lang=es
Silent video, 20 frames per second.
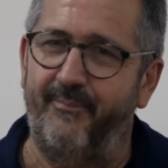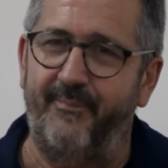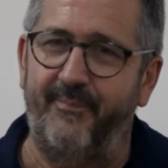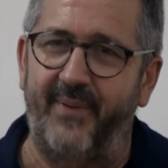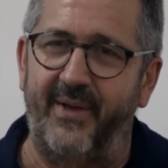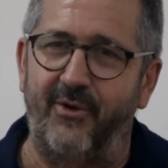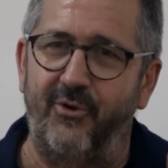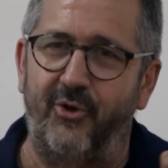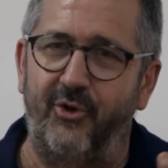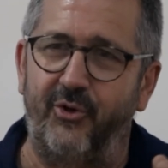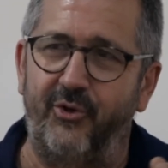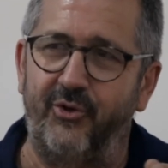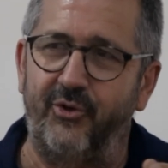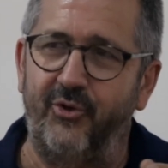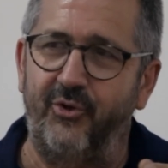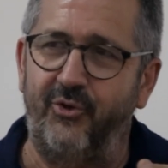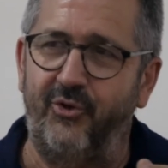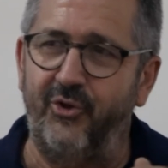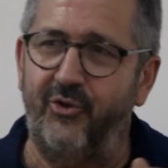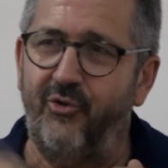pero
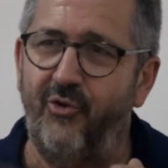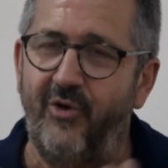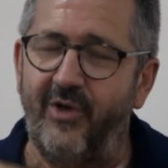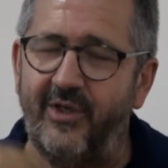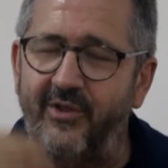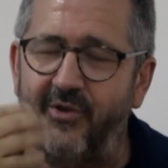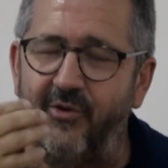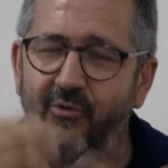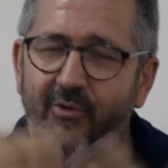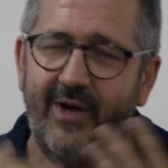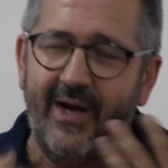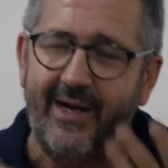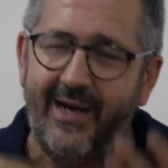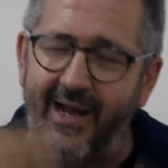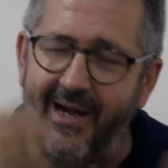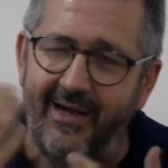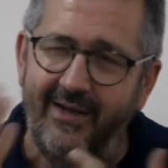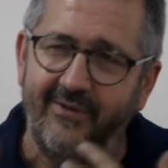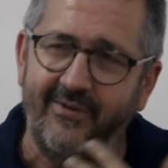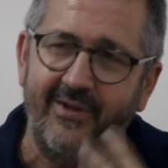yo tengo que hacer un
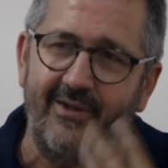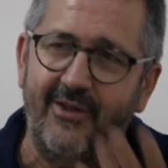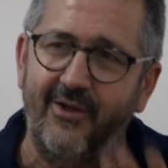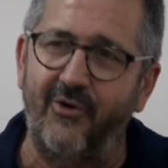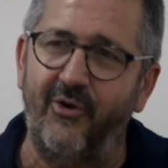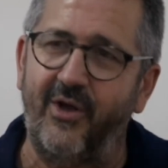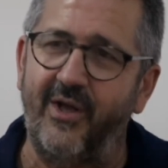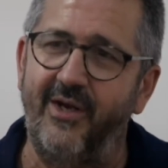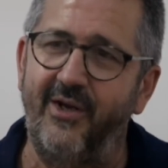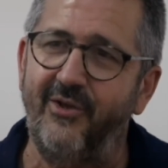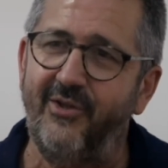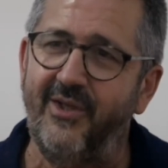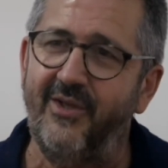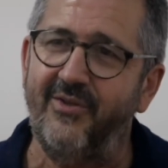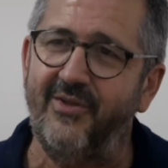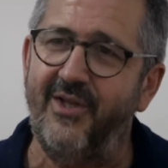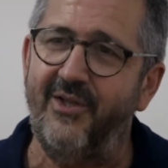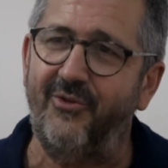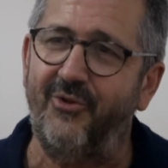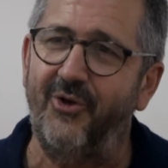análisis de lo que
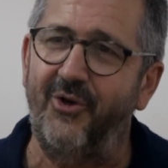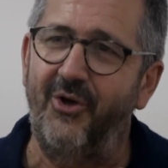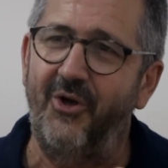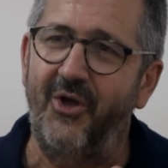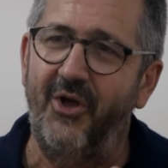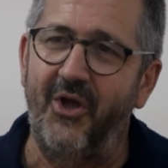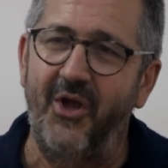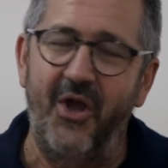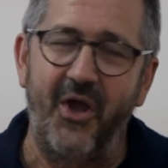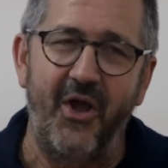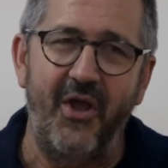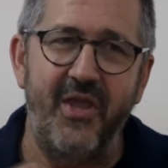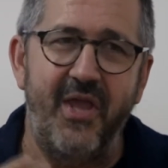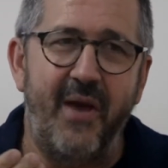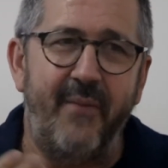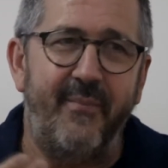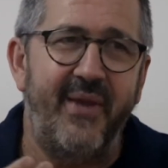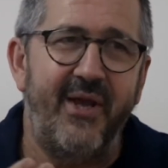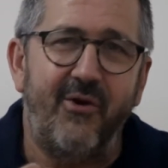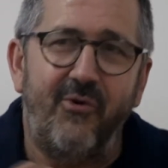necesito y
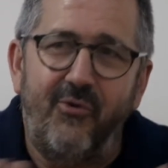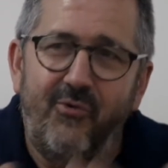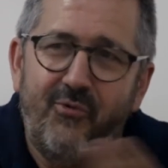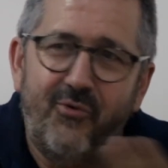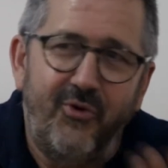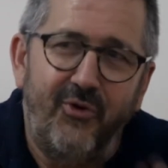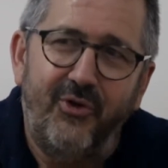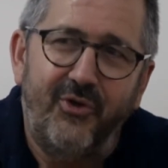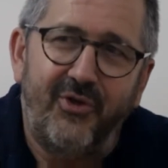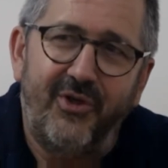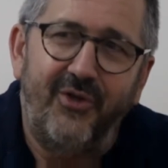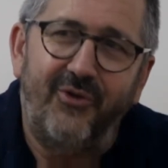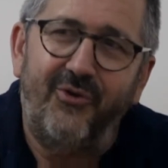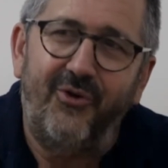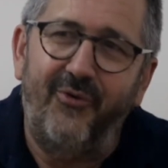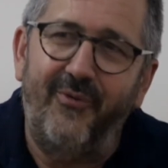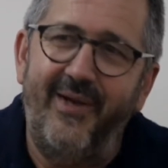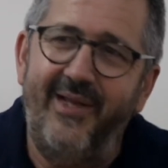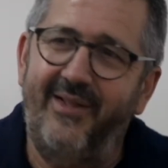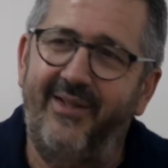a mí con uno de
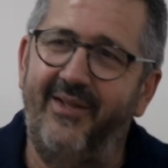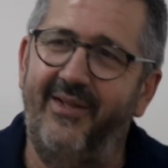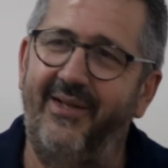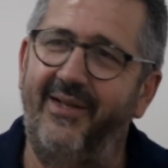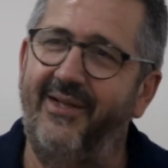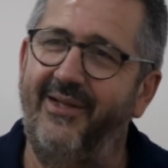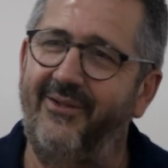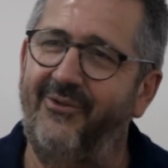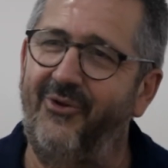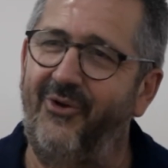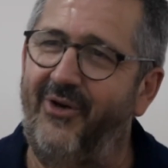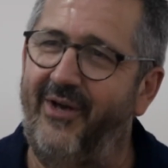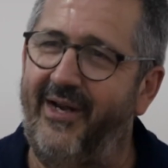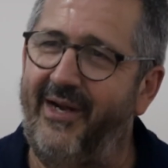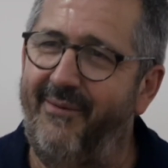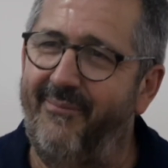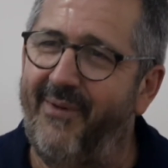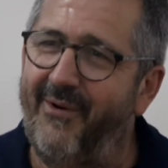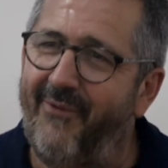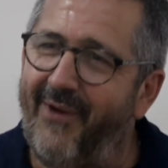120
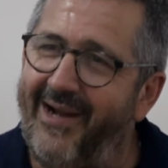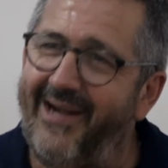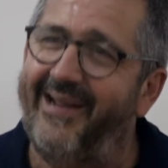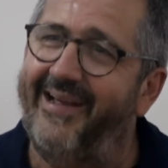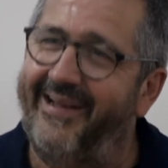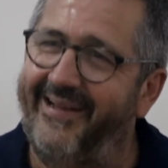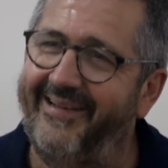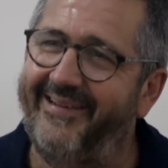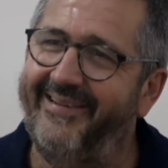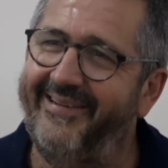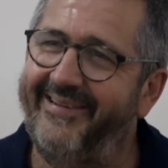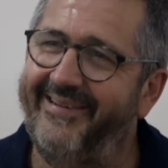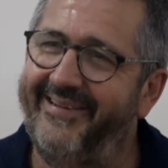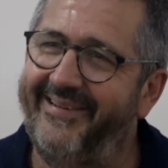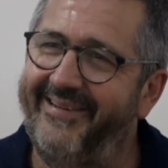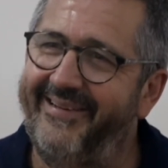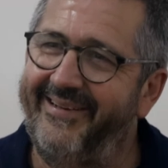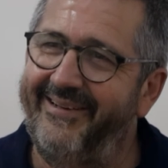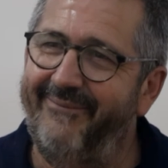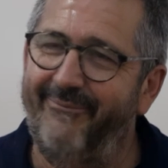dólares me vale,
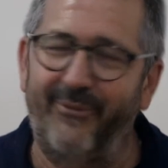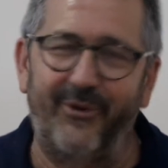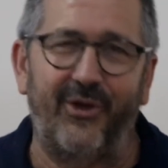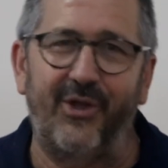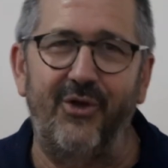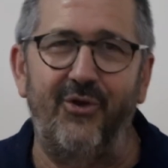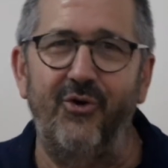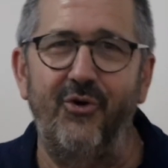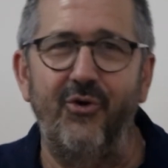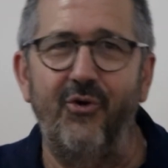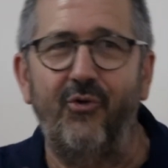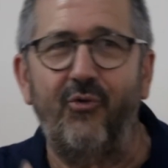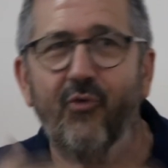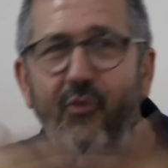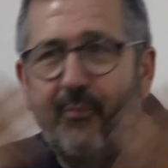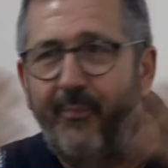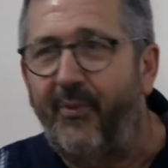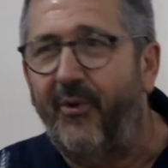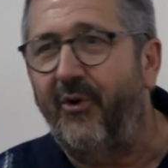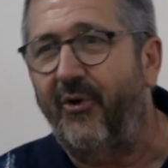porque yo no
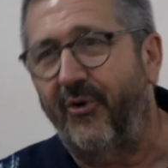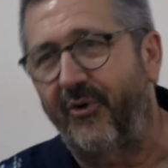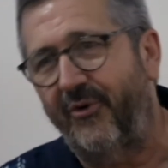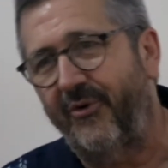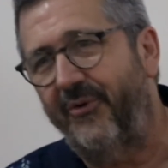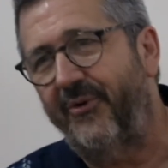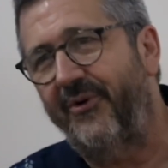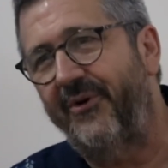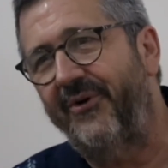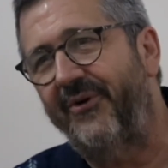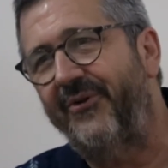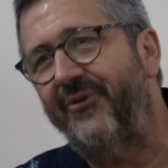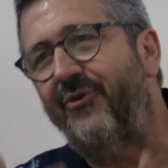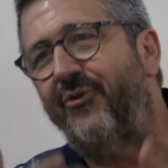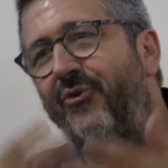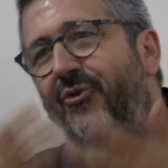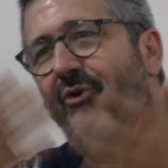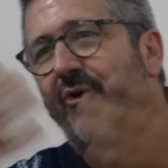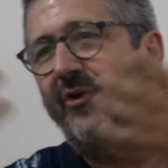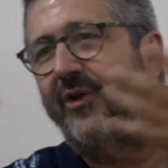ocupo
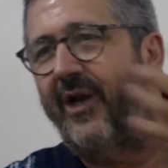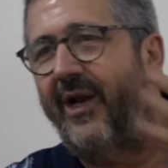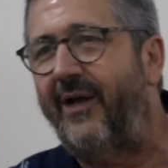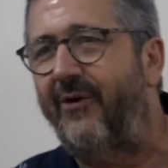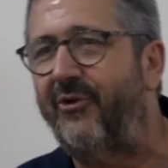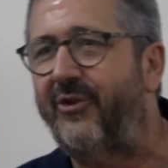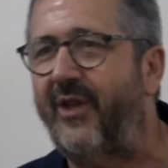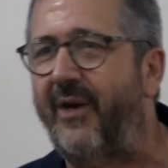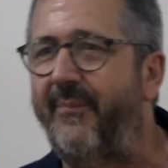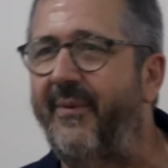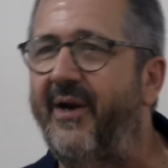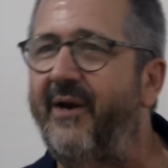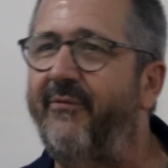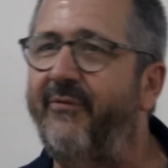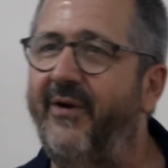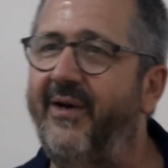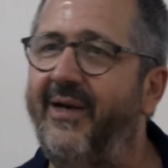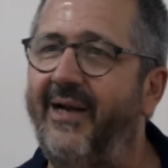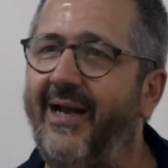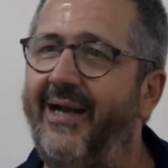toda la otra
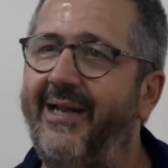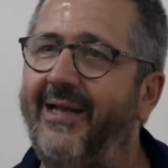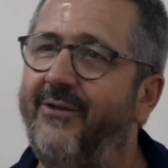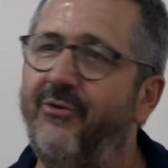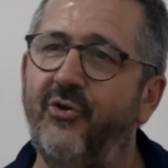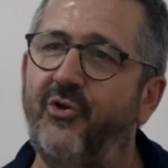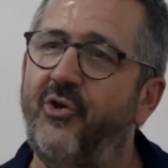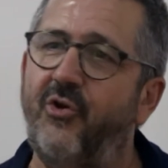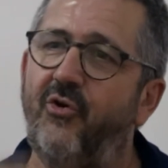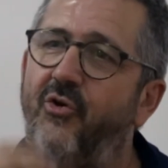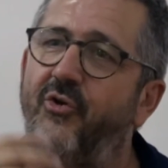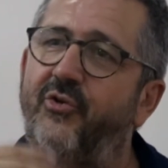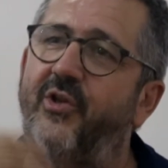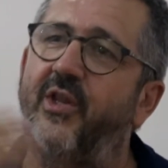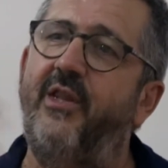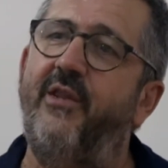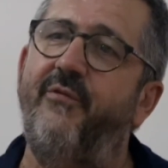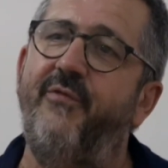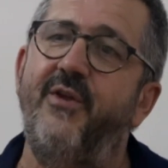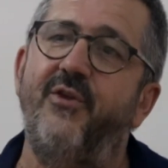parafernalia. Entonces con los
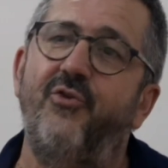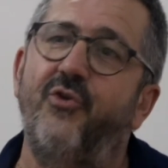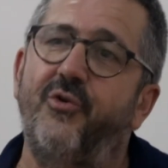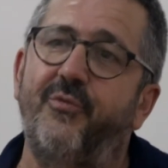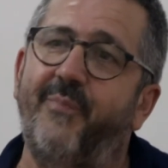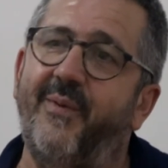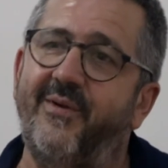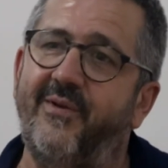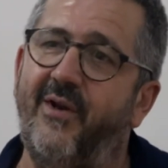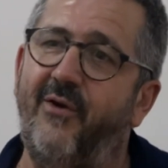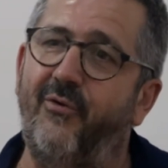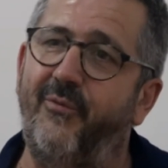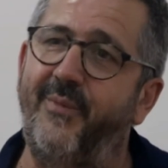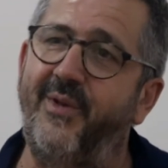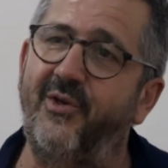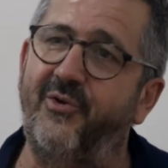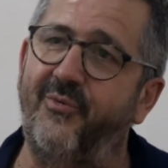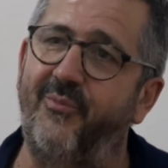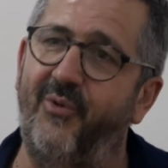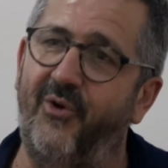edificios pasa lo
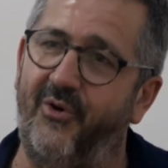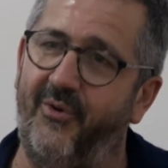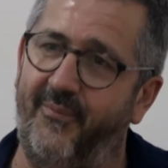mismo.